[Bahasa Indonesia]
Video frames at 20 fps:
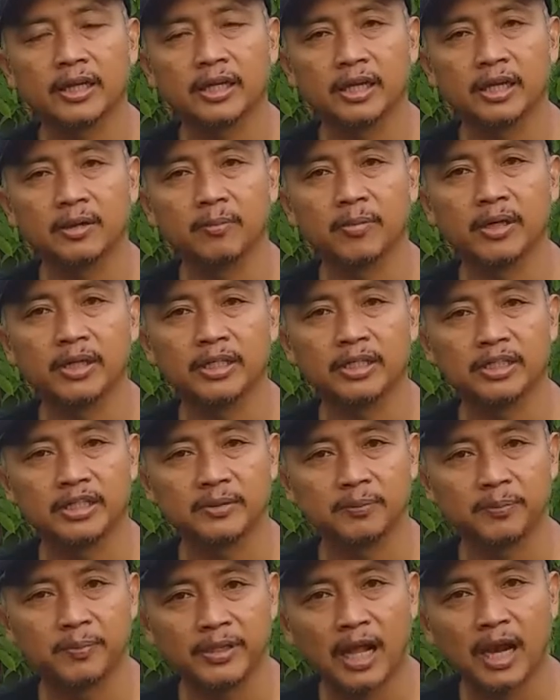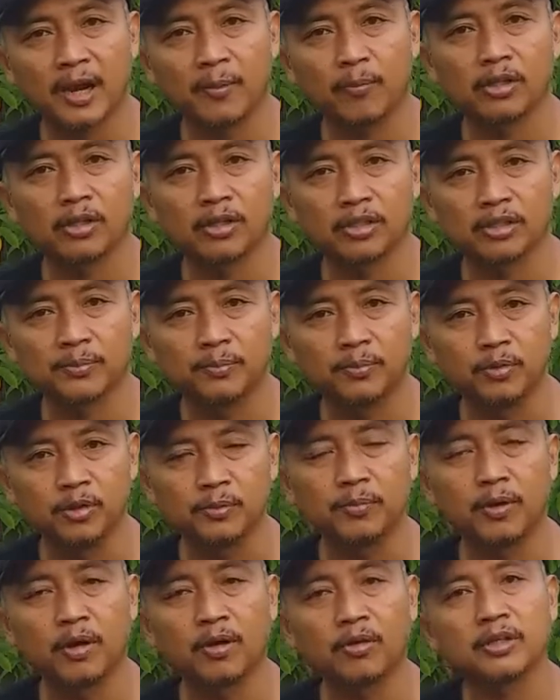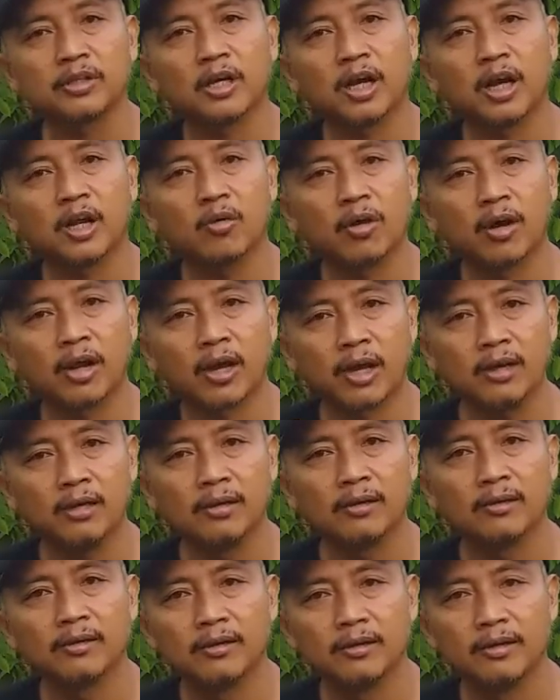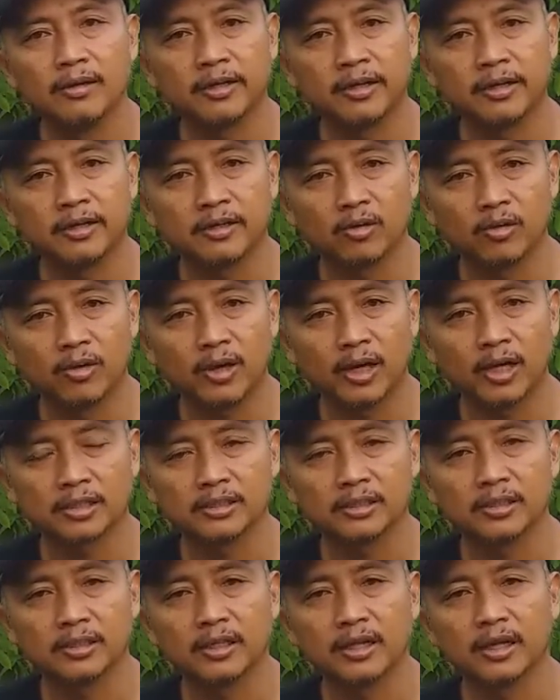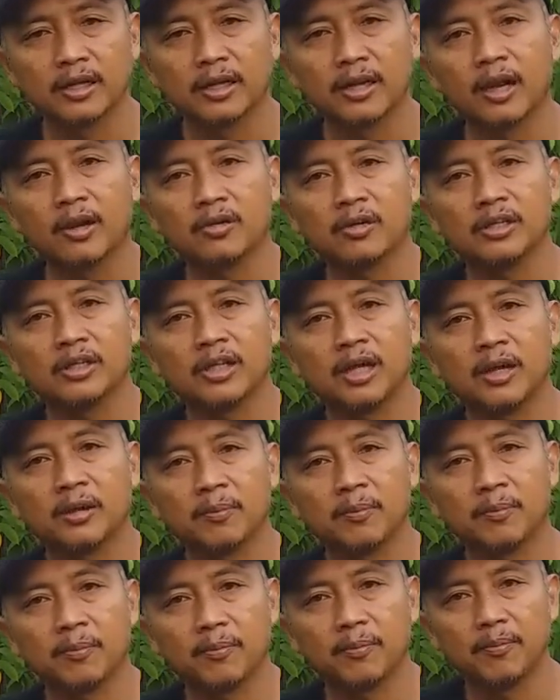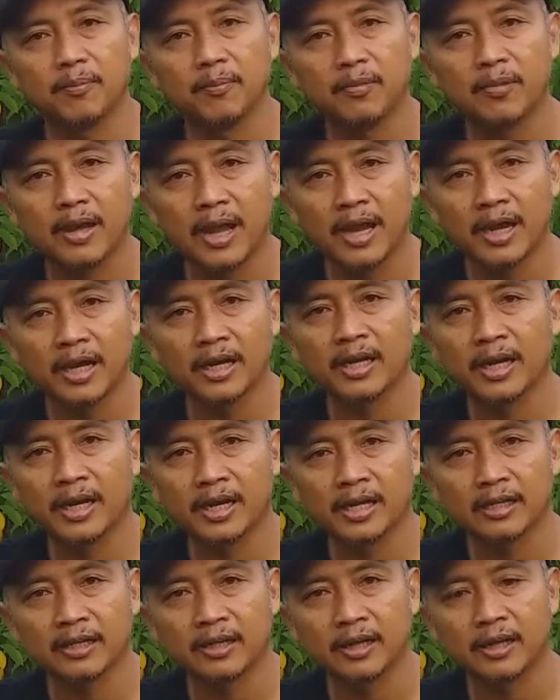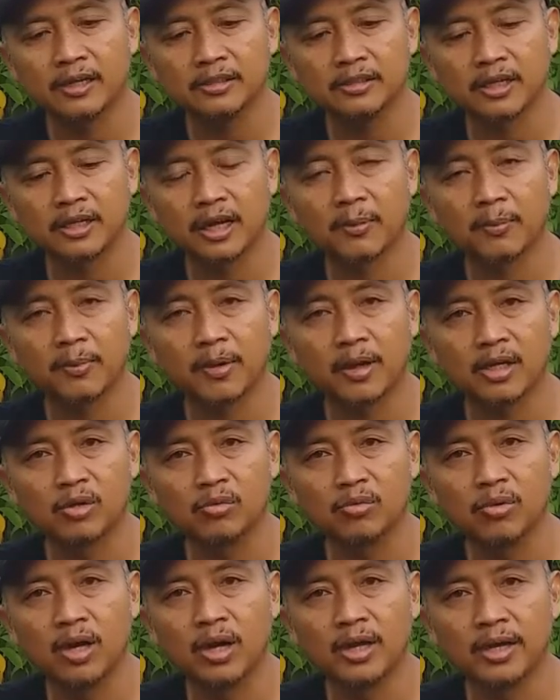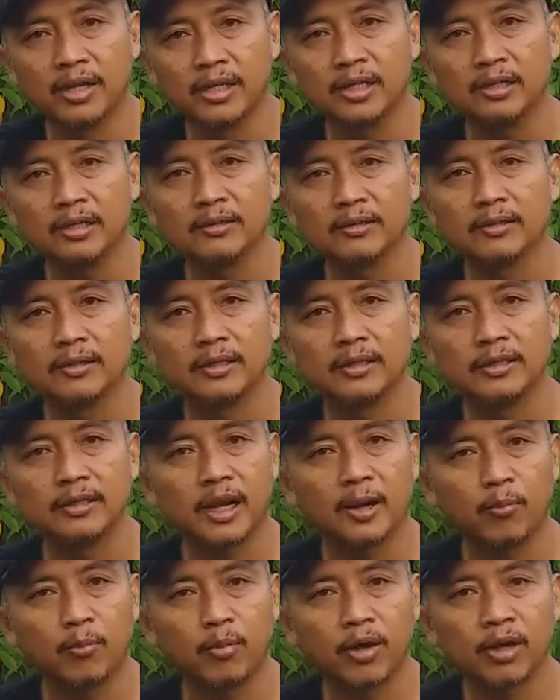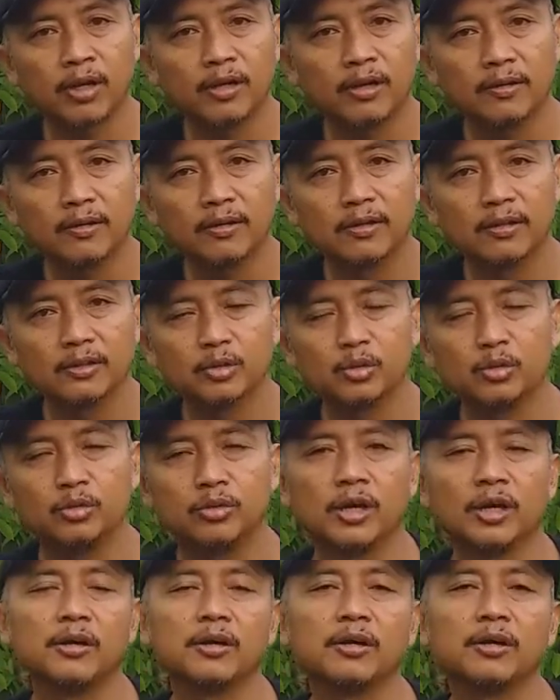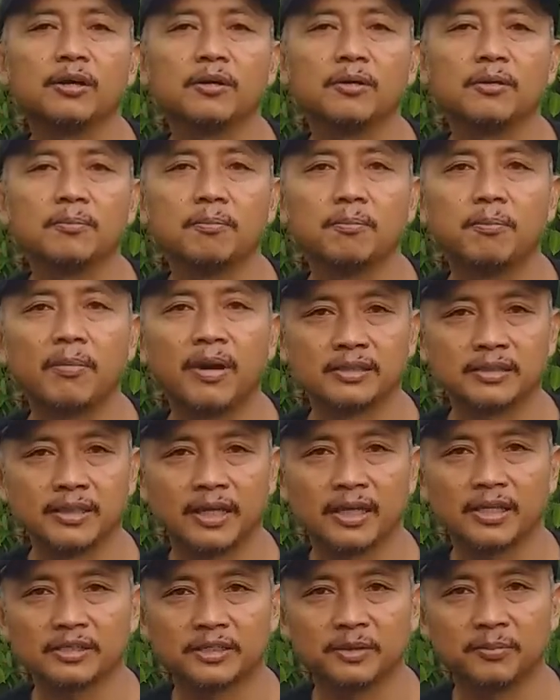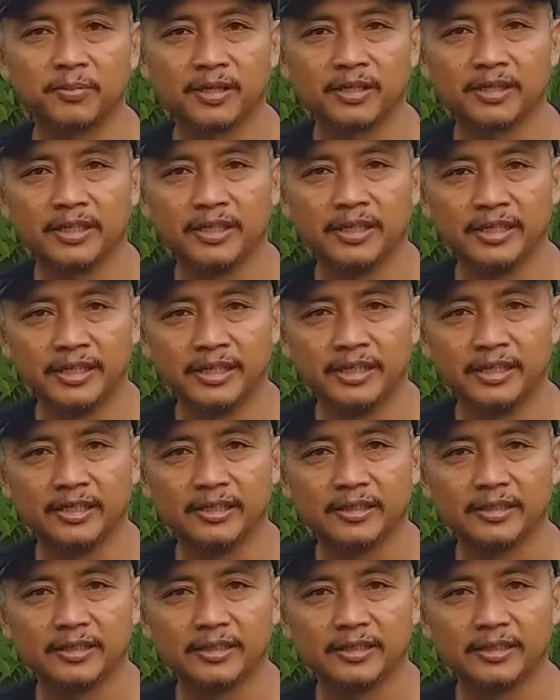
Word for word: ingin mengincipi alpukat tersebut, baru kita keluarkan dari kulkas. Lalu kita angin selama dua hari, ini alpukat sudah masak seperti ini.